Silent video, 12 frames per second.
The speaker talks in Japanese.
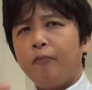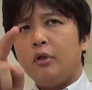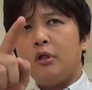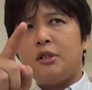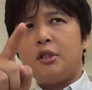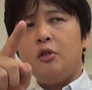
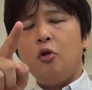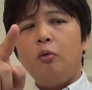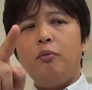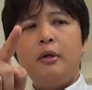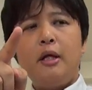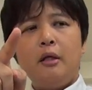
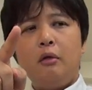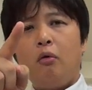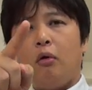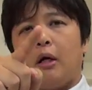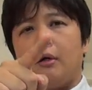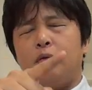忍え
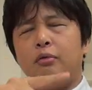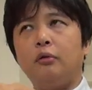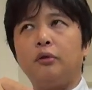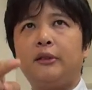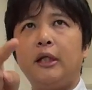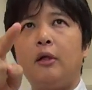の楽譜
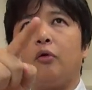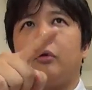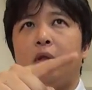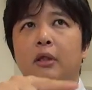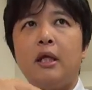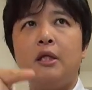の
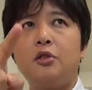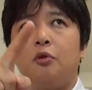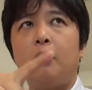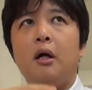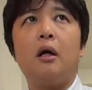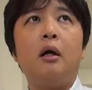ゼロって一応、
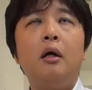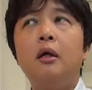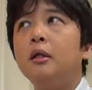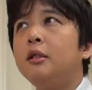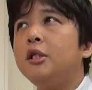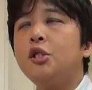ま
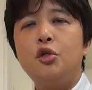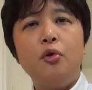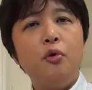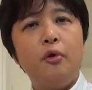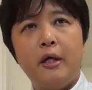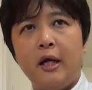あ、2種
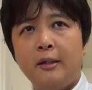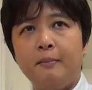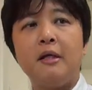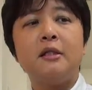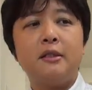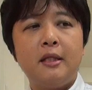類あり
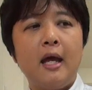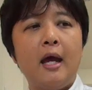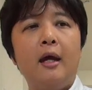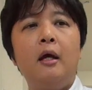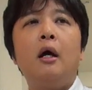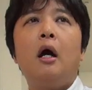まし
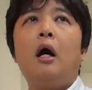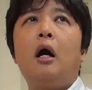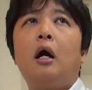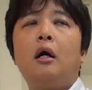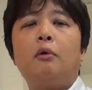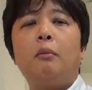て、
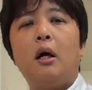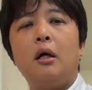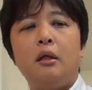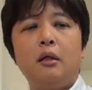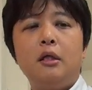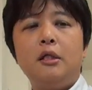あの、ま
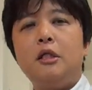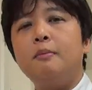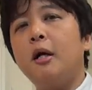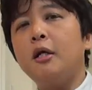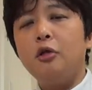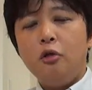あ、一
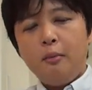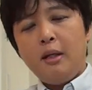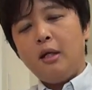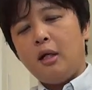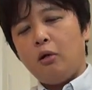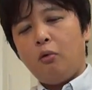番有
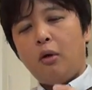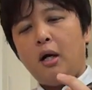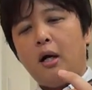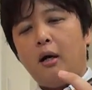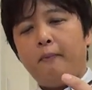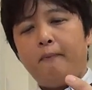名なの
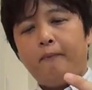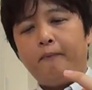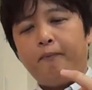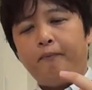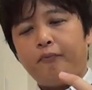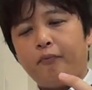は、
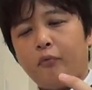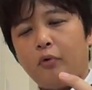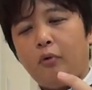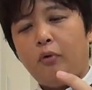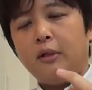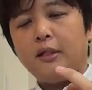
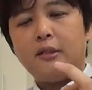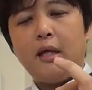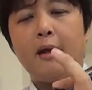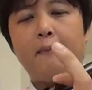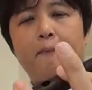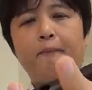これです
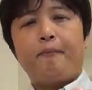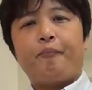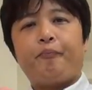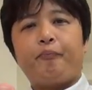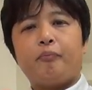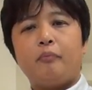ね。
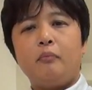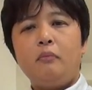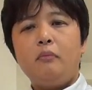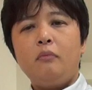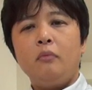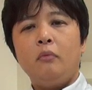
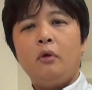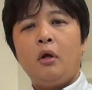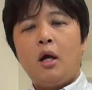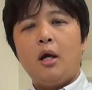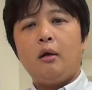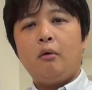
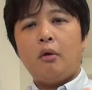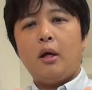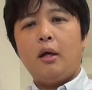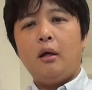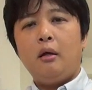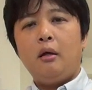はい、こ
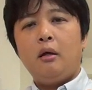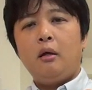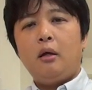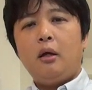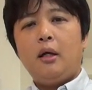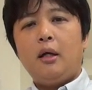れ。
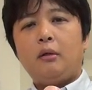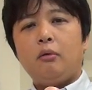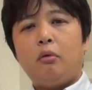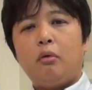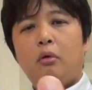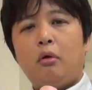えー、っ
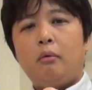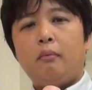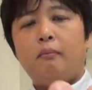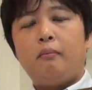と、この、